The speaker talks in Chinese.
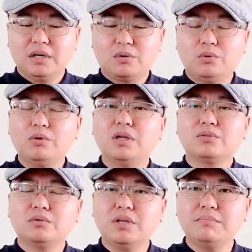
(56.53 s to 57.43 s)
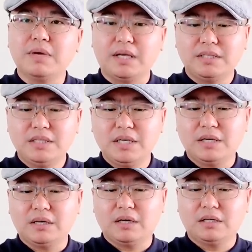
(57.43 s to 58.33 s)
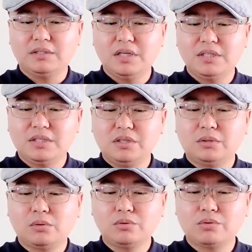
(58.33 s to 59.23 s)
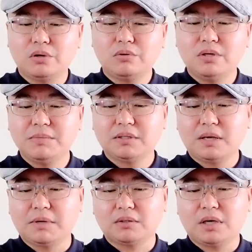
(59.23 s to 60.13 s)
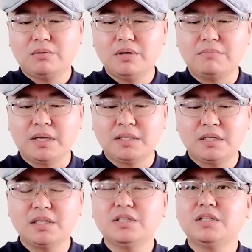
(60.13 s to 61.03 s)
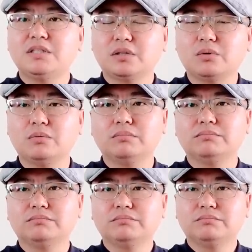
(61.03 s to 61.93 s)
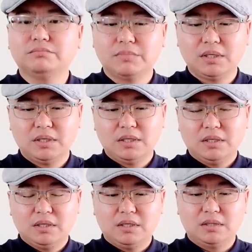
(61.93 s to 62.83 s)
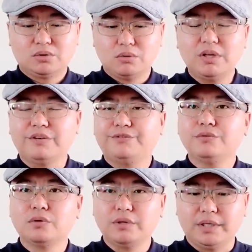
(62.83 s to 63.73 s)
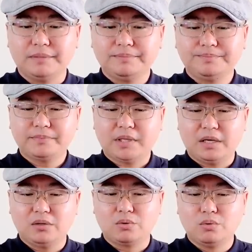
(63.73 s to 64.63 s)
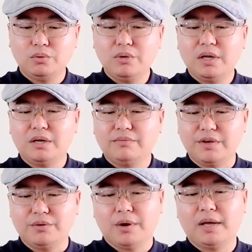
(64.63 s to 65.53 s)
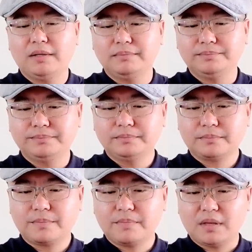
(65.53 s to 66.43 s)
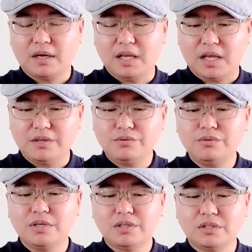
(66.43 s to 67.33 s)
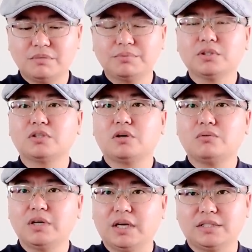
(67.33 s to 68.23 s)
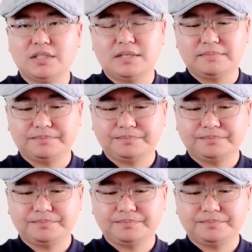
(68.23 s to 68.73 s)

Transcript: 国务院总理每届啊任期同全国人民代表大会每届任期相同，呃，总理、副总理还有国务院委员，连续任职不得超过两届。